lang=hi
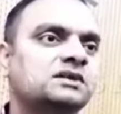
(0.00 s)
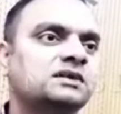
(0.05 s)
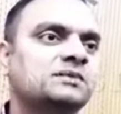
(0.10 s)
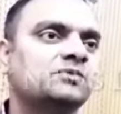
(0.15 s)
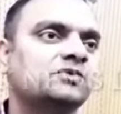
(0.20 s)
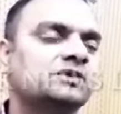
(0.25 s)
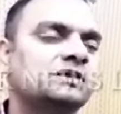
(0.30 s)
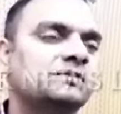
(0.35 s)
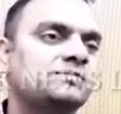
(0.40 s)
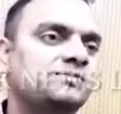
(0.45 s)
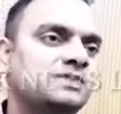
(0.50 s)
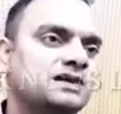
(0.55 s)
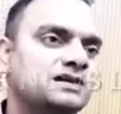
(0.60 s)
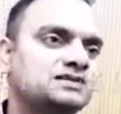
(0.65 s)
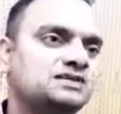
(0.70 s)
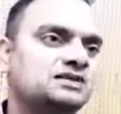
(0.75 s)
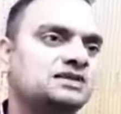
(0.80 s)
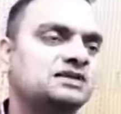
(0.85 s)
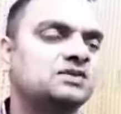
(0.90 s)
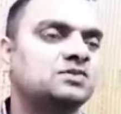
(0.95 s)
हम लोगों ने पाँच
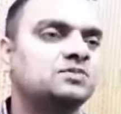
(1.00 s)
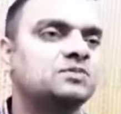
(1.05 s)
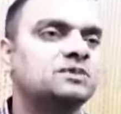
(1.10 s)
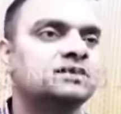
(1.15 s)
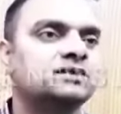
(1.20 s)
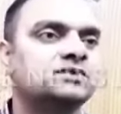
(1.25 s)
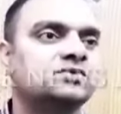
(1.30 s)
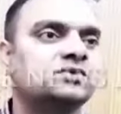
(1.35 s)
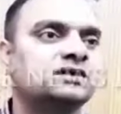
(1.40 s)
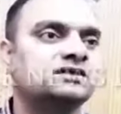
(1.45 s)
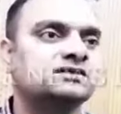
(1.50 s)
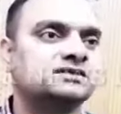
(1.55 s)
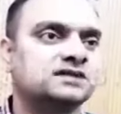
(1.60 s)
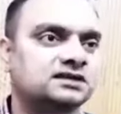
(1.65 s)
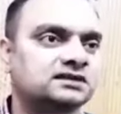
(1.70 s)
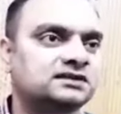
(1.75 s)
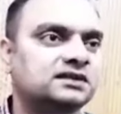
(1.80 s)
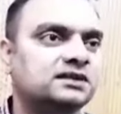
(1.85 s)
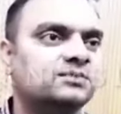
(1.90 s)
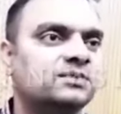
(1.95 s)
किलोमीटर को एक
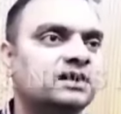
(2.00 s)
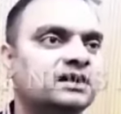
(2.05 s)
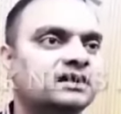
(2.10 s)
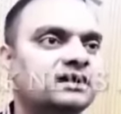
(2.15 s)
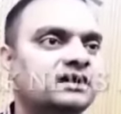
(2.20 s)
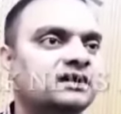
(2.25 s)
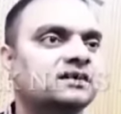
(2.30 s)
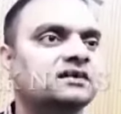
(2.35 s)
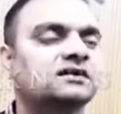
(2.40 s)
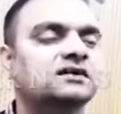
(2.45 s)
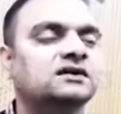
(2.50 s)
सेक्टर माना है